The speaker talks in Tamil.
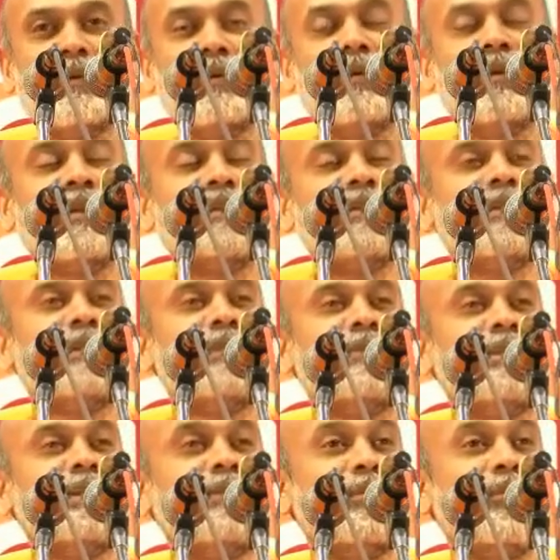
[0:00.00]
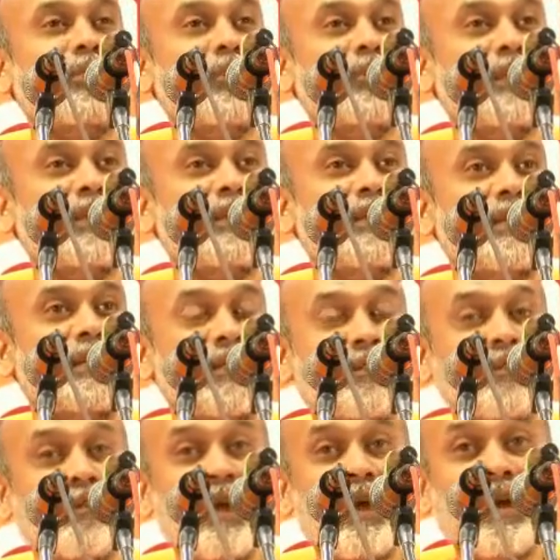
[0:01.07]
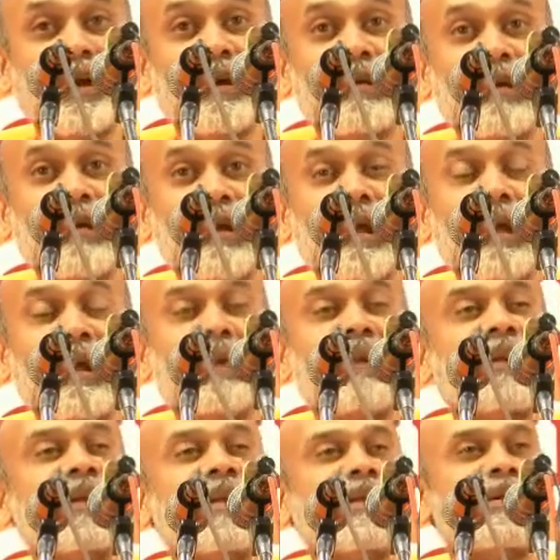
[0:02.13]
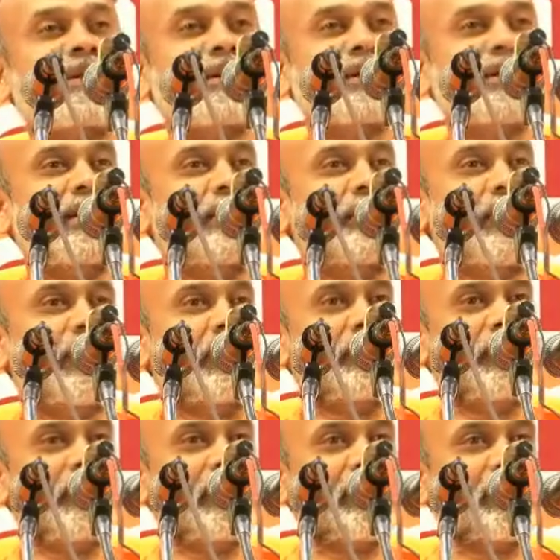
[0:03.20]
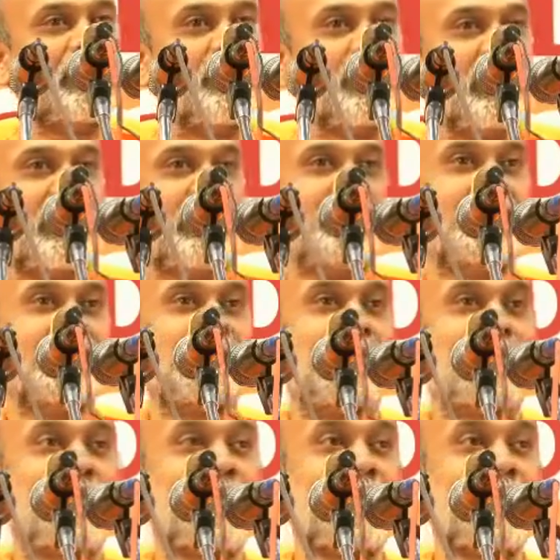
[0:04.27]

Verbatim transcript: ரஜோ குணத்தையும் தமோ குணத்தையும் நேரடியாக நம்மால் பார்க்க முடியாது